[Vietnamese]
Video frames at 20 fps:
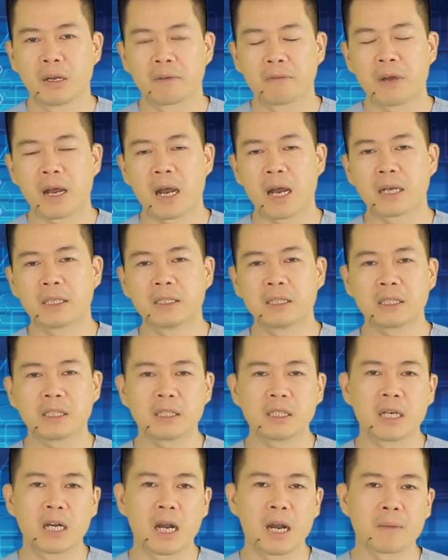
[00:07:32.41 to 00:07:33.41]
Và những
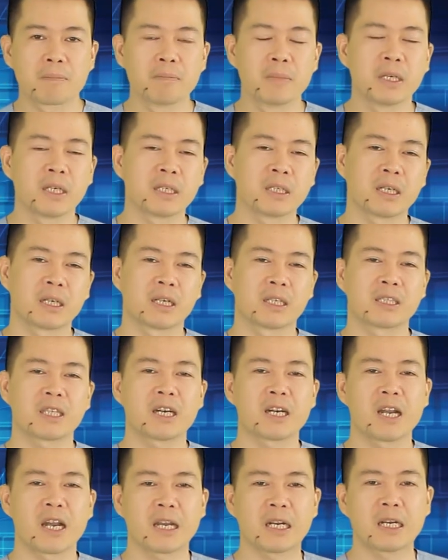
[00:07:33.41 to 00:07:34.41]
cái trường hợp bị à,
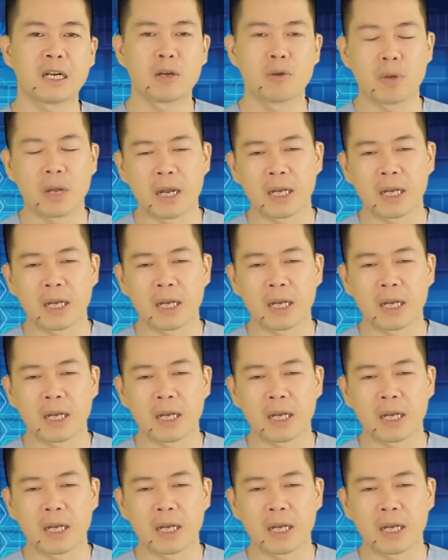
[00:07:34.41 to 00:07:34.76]
tắc nghẽn lâu